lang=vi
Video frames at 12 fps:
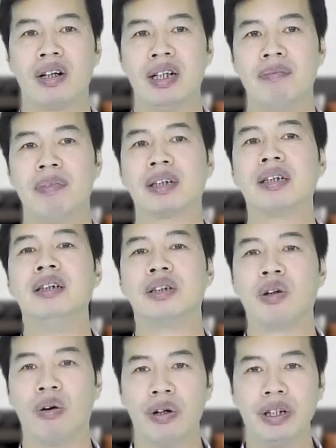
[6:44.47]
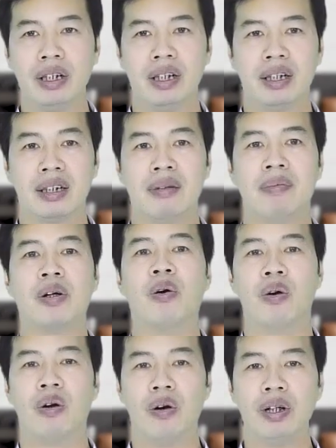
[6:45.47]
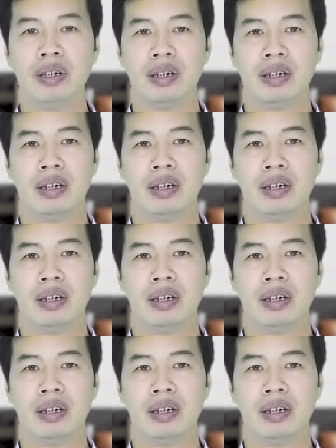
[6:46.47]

để mà từ chối để mà đổ lỗi